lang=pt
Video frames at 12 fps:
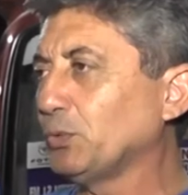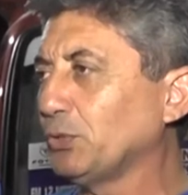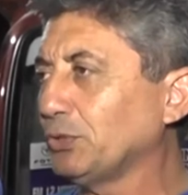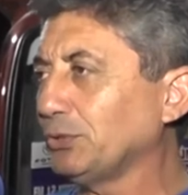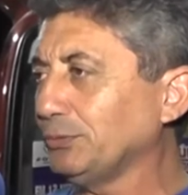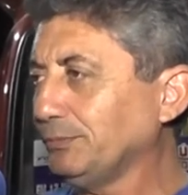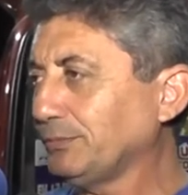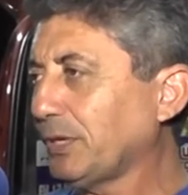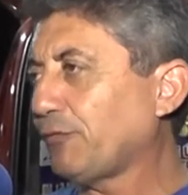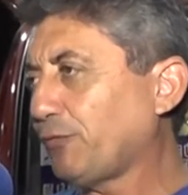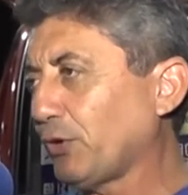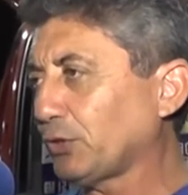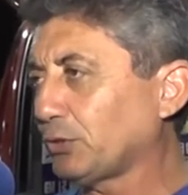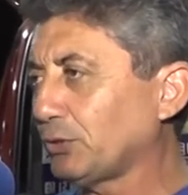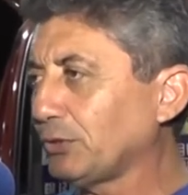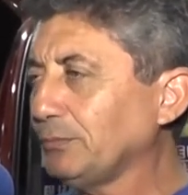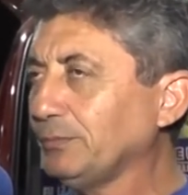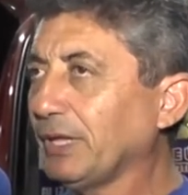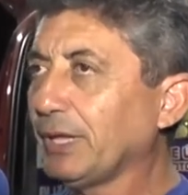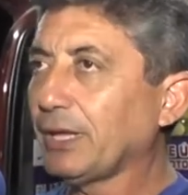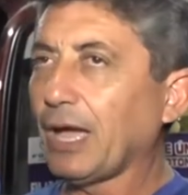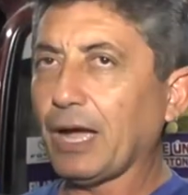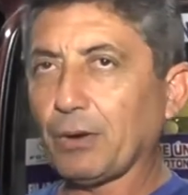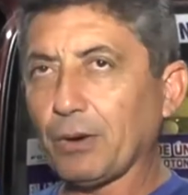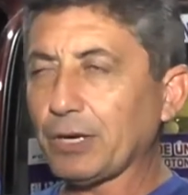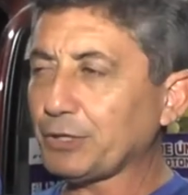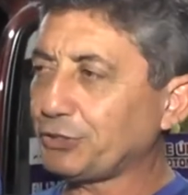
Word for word: mundo, a Foton, agora